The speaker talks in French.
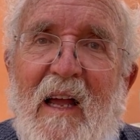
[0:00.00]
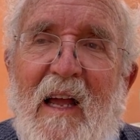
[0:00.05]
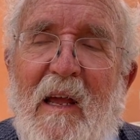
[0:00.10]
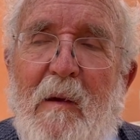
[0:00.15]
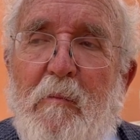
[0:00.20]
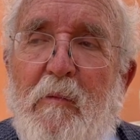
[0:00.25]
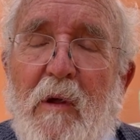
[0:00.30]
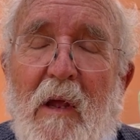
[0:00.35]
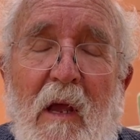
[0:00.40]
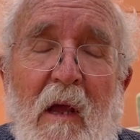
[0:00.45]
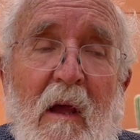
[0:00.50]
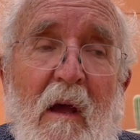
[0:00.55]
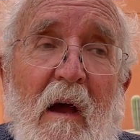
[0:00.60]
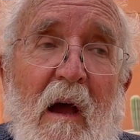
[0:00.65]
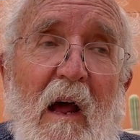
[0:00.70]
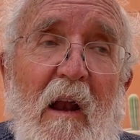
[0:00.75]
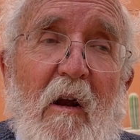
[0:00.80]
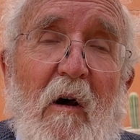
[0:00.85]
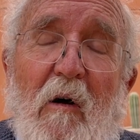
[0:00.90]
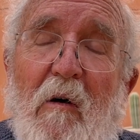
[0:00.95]
Et puis,
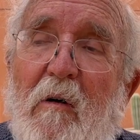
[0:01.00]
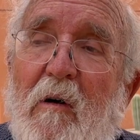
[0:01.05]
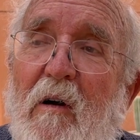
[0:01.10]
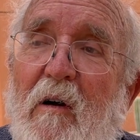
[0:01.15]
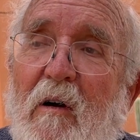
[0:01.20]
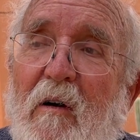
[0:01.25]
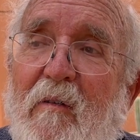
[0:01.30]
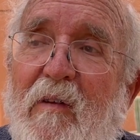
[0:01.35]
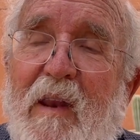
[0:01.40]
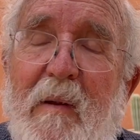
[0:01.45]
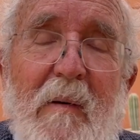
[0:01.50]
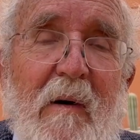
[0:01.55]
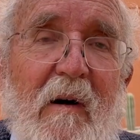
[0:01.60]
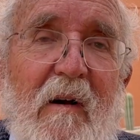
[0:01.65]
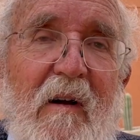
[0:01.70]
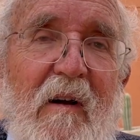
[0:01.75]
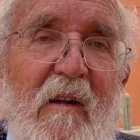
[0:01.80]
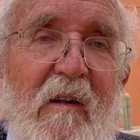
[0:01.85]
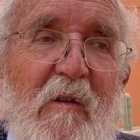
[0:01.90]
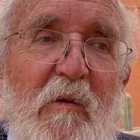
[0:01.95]
alors,
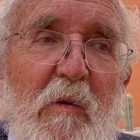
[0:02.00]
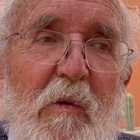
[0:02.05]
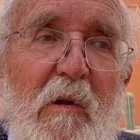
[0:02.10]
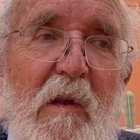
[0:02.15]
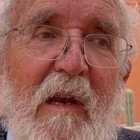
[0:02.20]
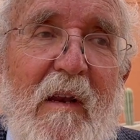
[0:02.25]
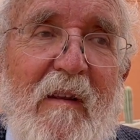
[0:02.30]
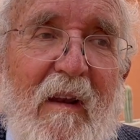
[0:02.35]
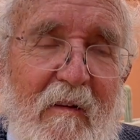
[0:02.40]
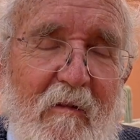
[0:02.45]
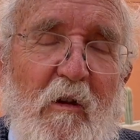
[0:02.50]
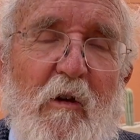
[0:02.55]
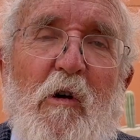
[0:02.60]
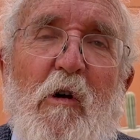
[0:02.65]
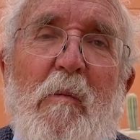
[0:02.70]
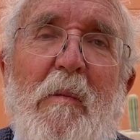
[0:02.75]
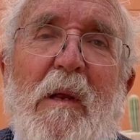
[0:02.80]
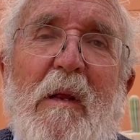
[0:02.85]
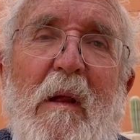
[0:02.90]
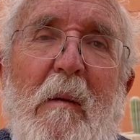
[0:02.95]
évidemment, les
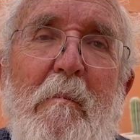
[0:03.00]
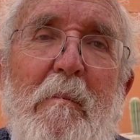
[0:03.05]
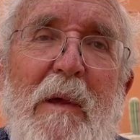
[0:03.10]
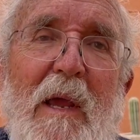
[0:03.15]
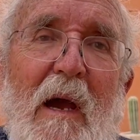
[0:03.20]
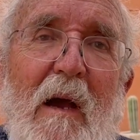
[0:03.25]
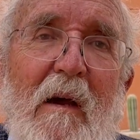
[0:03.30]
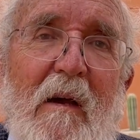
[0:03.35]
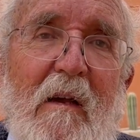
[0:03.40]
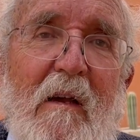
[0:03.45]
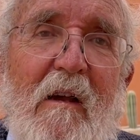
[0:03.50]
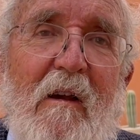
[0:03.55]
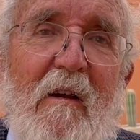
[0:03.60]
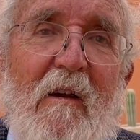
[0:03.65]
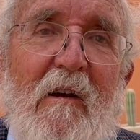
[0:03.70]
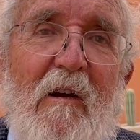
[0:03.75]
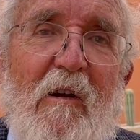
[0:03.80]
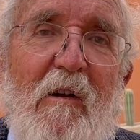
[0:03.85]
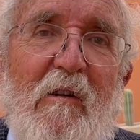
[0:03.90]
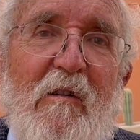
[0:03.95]
astronomes, ils aiment bien que
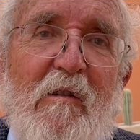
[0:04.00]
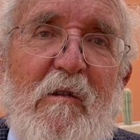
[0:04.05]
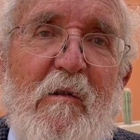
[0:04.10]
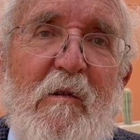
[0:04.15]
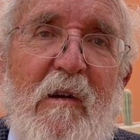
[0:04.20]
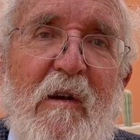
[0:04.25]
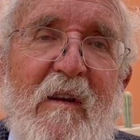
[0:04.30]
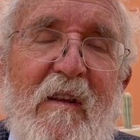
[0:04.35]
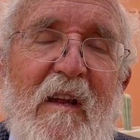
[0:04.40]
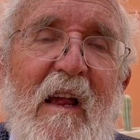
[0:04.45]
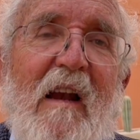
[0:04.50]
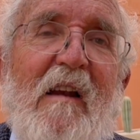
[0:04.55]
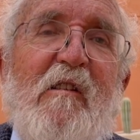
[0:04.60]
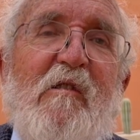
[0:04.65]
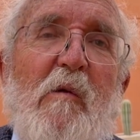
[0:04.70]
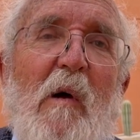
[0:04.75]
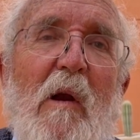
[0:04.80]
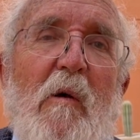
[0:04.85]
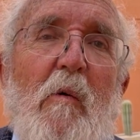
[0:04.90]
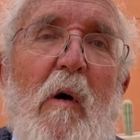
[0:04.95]
le ciel
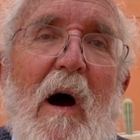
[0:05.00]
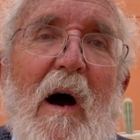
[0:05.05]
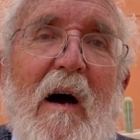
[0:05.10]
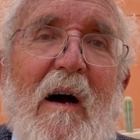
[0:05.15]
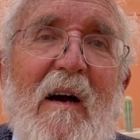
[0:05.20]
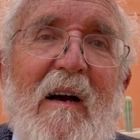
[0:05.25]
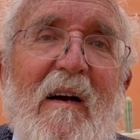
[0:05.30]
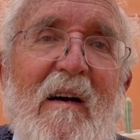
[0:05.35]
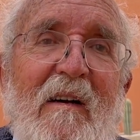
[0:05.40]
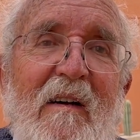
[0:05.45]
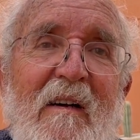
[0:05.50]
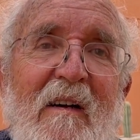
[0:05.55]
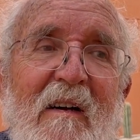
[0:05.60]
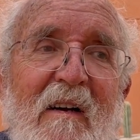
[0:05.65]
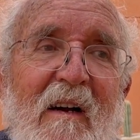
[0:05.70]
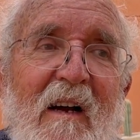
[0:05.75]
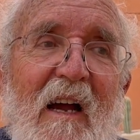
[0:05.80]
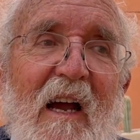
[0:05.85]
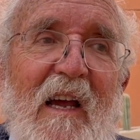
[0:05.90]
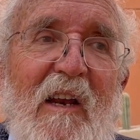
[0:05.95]
soit noir.
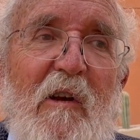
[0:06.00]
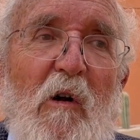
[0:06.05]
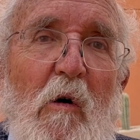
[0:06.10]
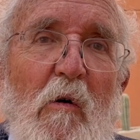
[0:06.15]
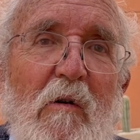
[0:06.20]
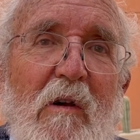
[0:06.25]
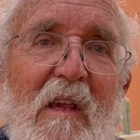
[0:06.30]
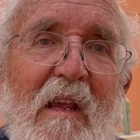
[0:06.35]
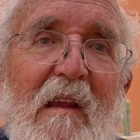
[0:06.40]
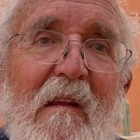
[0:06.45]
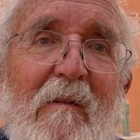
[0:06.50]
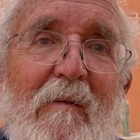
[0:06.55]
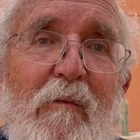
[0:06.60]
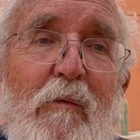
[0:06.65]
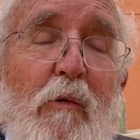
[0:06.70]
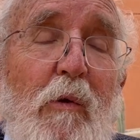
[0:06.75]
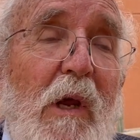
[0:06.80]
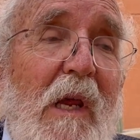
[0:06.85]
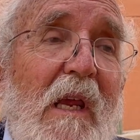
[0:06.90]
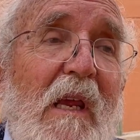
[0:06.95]
Et donc, ils
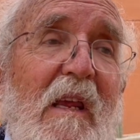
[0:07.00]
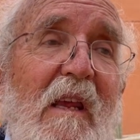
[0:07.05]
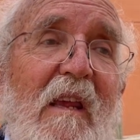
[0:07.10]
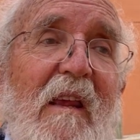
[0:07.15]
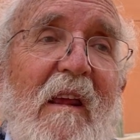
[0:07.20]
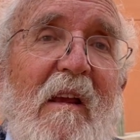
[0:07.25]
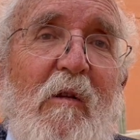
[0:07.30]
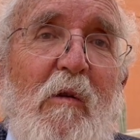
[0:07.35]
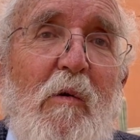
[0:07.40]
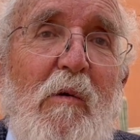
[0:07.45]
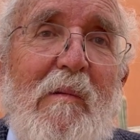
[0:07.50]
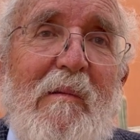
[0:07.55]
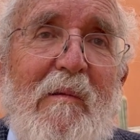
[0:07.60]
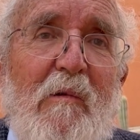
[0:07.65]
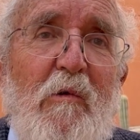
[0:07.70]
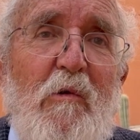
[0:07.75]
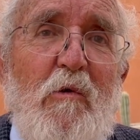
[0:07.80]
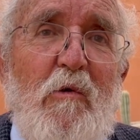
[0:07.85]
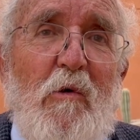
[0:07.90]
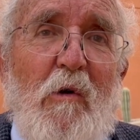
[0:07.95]
fuient
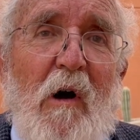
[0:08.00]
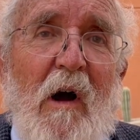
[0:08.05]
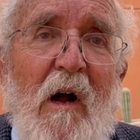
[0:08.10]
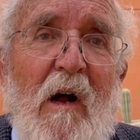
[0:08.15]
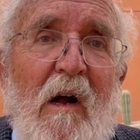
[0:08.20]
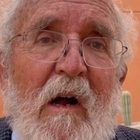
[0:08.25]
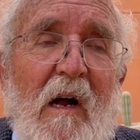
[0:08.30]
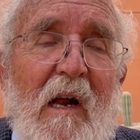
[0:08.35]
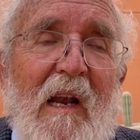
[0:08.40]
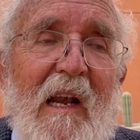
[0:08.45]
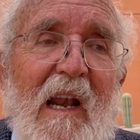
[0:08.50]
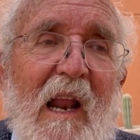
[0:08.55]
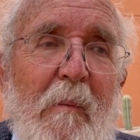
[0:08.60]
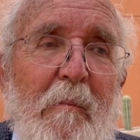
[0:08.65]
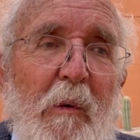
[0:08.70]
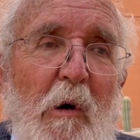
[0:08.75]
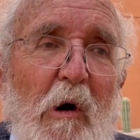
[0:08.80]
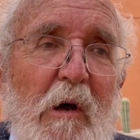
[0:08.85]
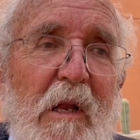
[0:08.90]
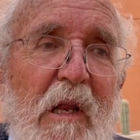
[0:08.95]
toujours la
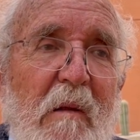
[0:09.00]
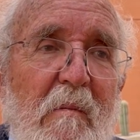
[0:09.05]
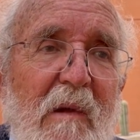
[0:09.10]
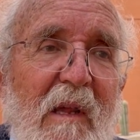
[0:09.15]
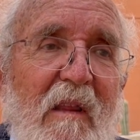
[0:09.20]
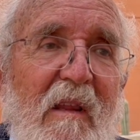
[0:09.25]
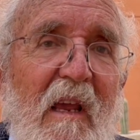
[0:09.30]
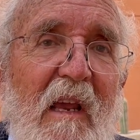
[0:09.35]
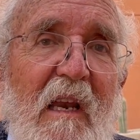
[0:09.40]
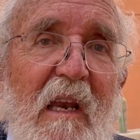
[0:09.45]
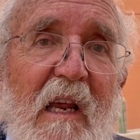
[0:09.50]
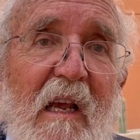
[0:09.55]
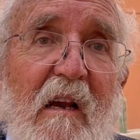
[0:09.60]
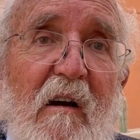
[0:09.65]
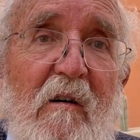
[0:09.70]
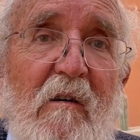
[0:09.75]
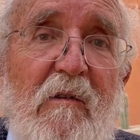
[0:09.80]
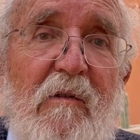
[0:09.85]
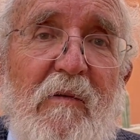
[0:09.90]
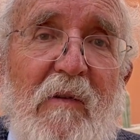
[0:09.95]
proximité des
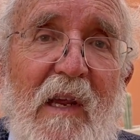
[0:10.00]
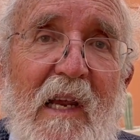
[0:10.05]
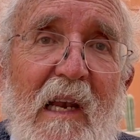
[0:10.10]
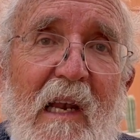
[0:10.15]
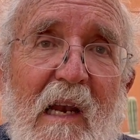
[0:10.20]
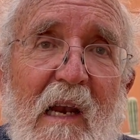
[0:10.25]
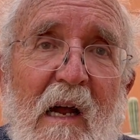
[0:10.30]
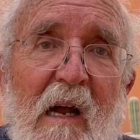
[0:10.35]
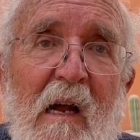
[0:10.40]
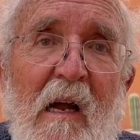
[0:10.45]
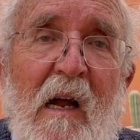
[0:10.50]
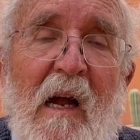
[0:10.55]
grandes villes.